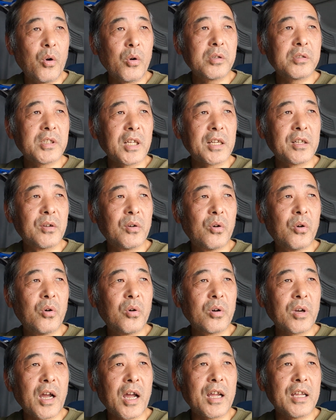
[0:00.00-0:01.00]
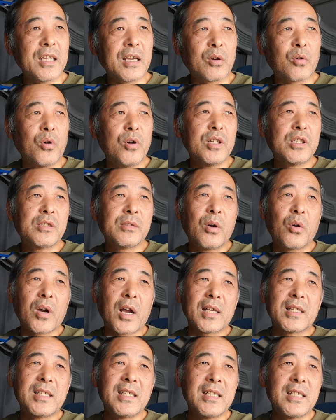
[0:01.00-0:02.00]
奥さんの方が、いや、こいつはお
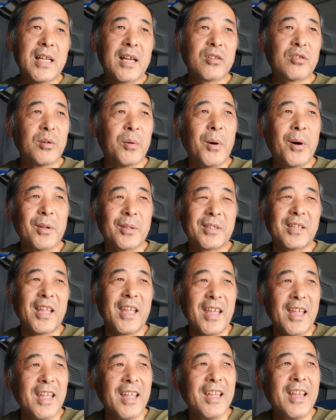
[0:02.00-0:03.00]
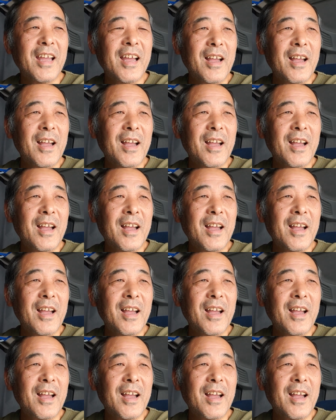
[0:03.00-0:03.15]
かしいなと思って、